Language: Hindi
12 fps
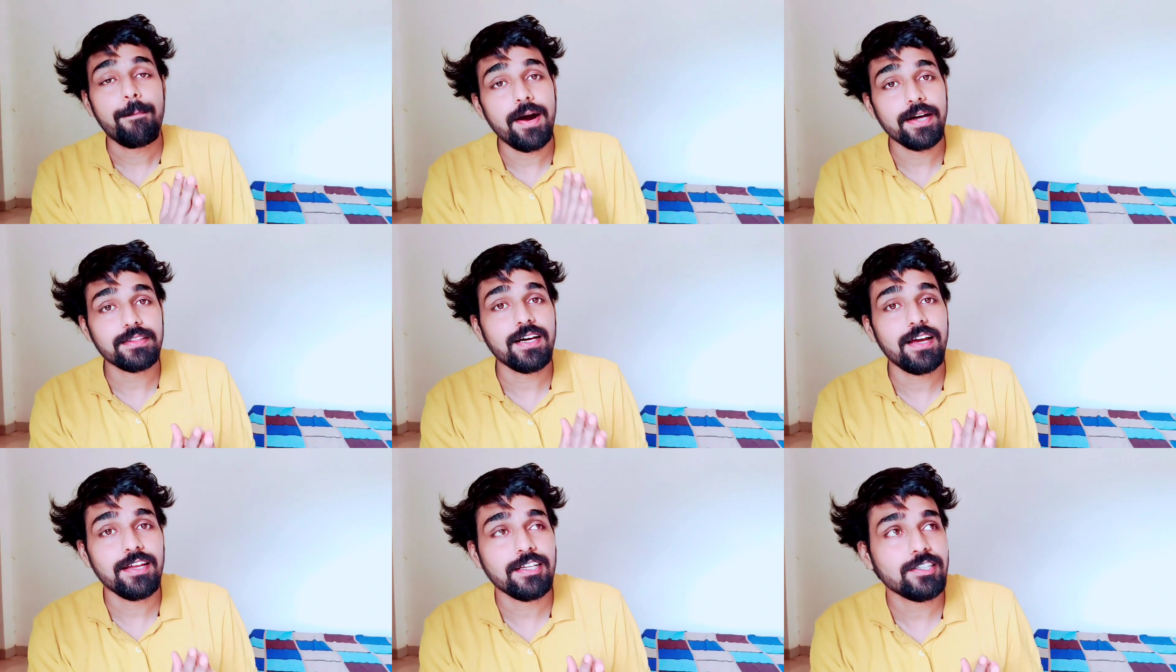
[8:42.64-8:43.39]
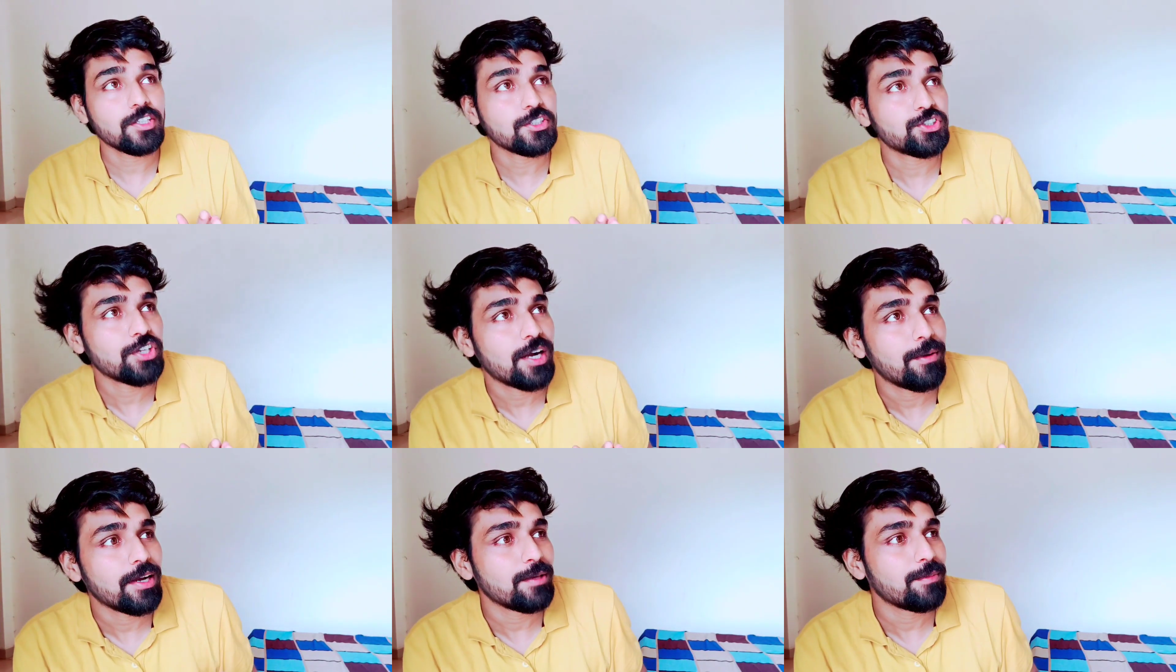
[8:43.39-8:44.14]
माता है ना जैसे शेरा
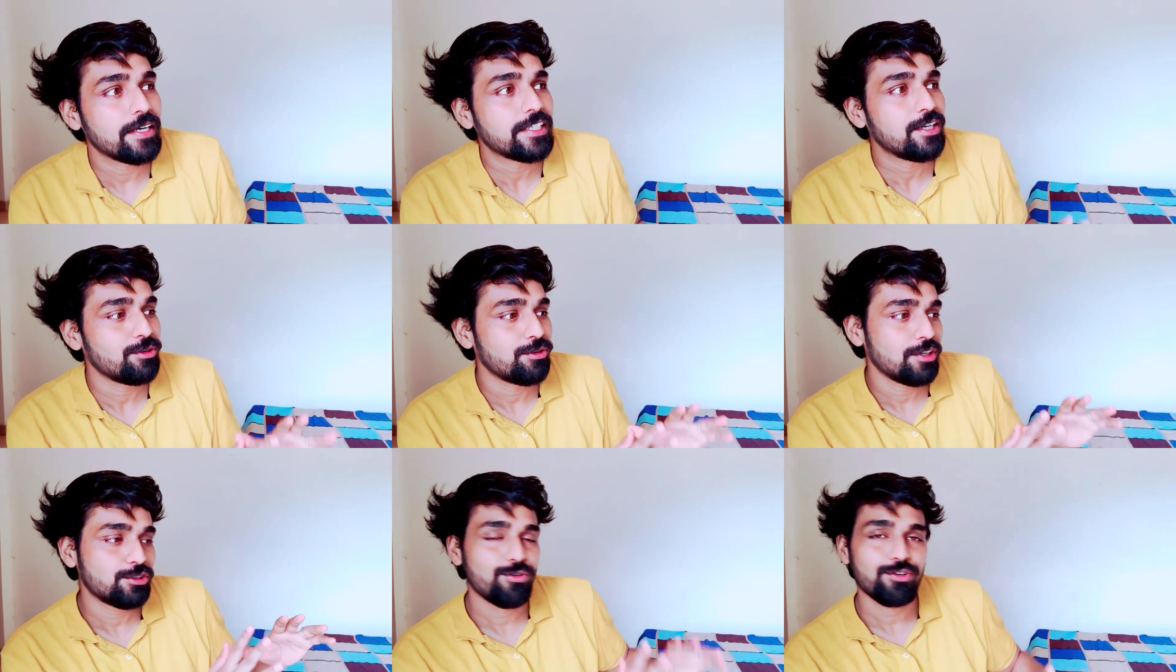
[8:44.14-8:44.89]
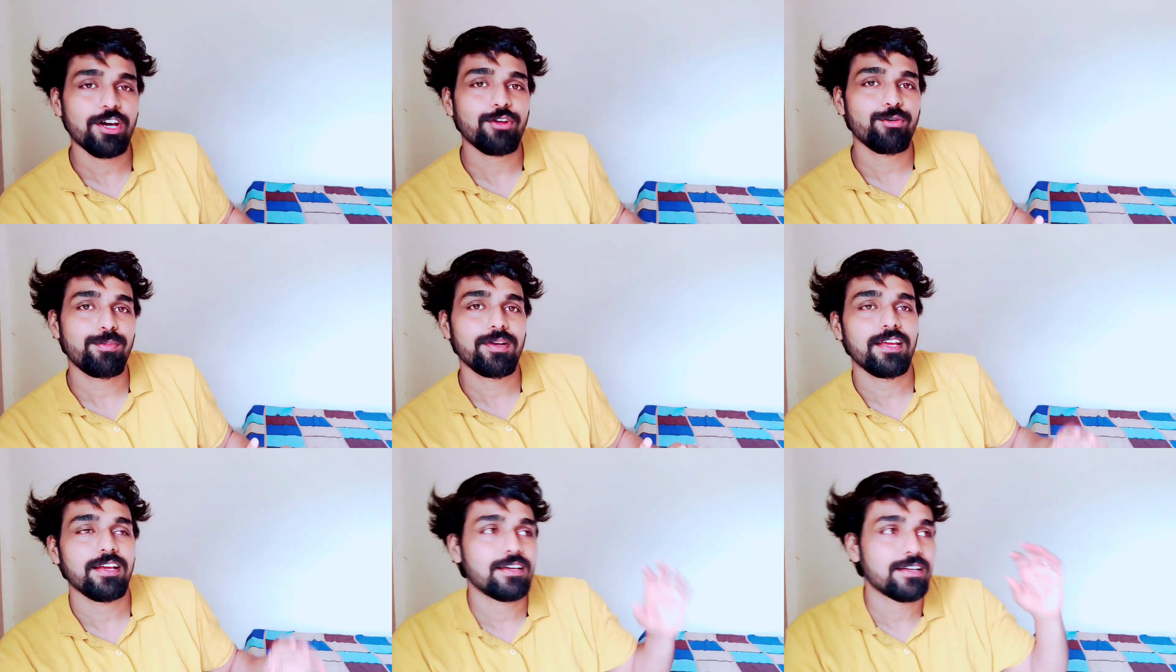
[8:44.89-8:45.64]
वाली माता उन्होंने छोटा रूप
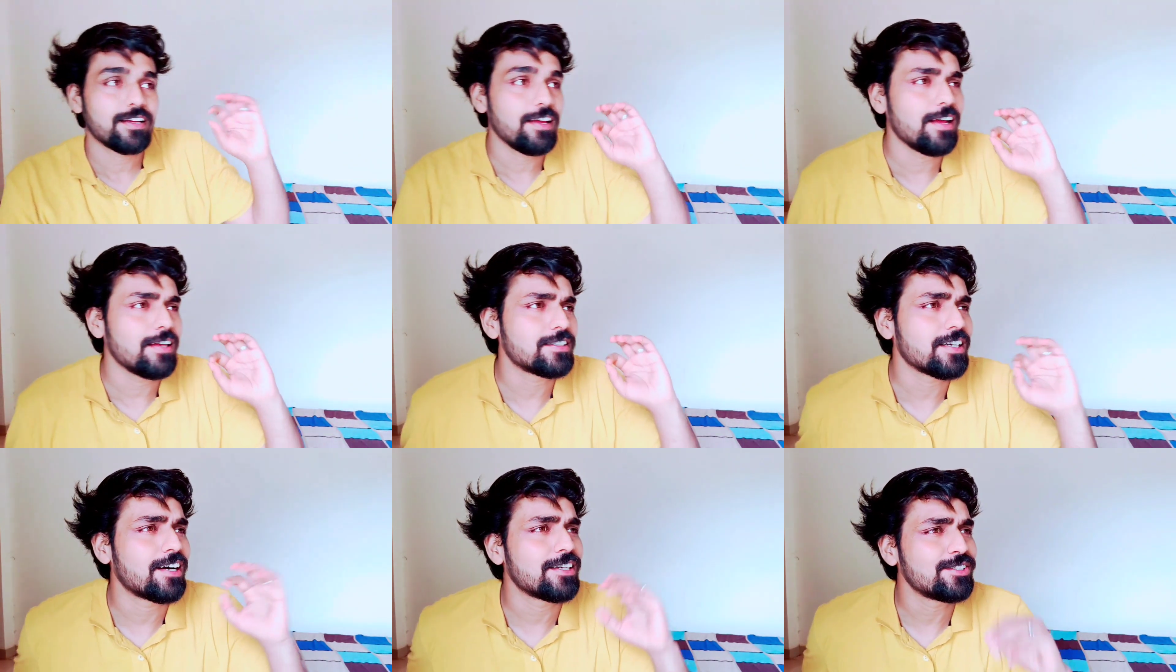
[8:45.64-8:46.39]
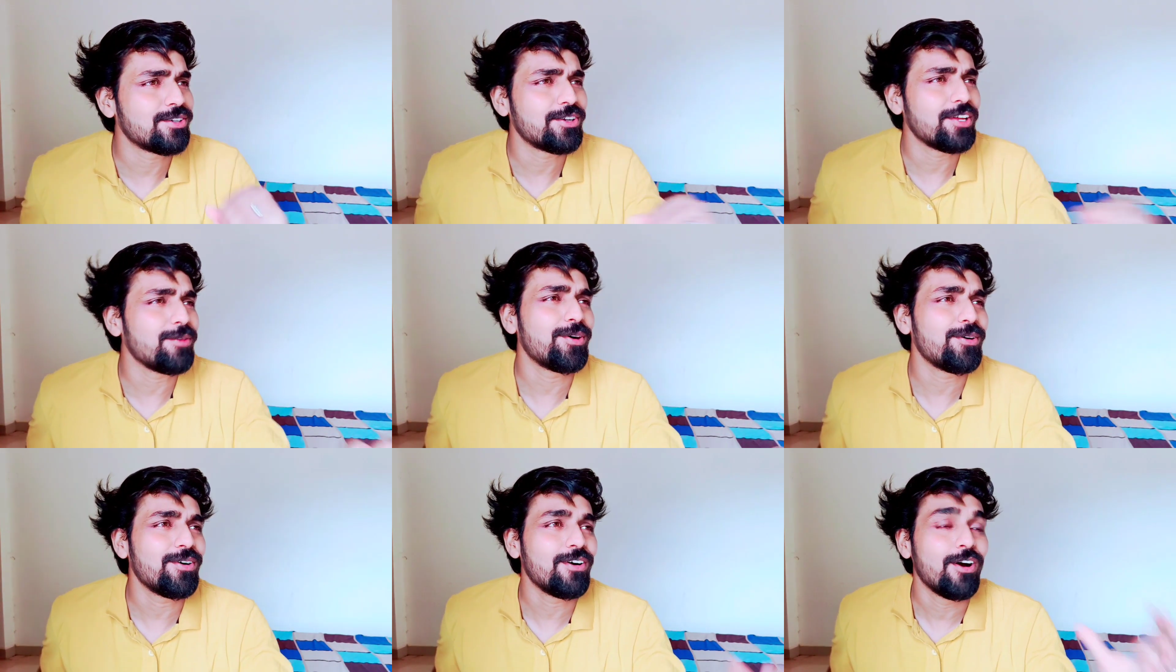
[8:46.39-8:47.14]
ले करके ऐसे कहा चोरी वो